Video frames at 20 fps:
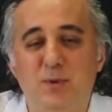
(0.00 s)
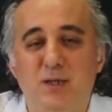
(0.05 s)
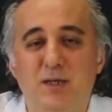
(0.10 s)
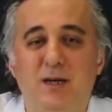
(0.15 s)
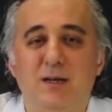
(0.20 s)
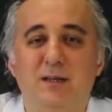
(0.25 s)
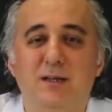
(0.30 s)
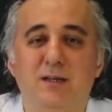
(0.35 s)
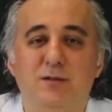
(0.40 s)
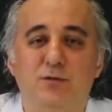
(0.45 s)
bir
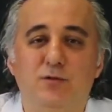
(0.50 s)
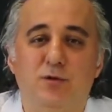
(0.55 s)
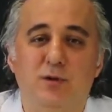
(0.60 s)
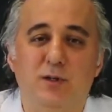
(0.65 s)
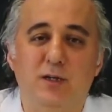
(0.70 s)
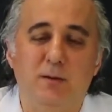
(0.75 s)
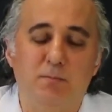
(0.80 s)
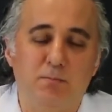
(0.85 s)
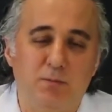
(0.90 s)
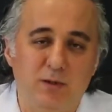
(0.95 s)
aydan sonra
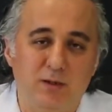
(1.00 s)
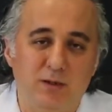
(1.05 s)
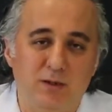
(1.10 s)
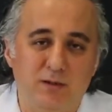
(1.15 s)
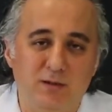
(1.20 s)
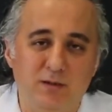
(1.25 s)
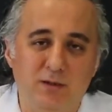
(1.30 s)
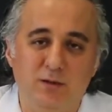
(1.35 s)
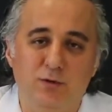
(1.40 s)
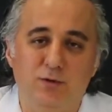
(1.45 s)

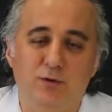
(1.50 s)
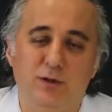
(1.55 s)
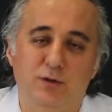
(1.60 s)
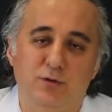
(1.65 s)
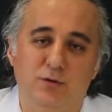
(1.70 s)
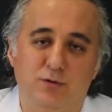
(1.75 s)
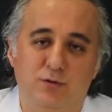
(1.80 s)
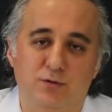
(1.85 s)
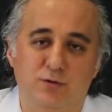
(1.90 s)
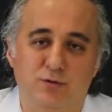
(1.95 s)
yapmalarını
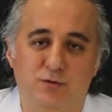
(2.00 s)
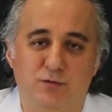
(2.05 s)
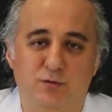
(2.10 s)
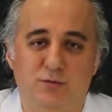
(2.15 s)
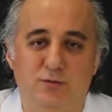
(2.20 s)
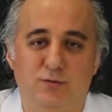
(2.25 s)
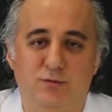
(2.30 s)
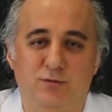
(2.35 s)
öneriyoruz.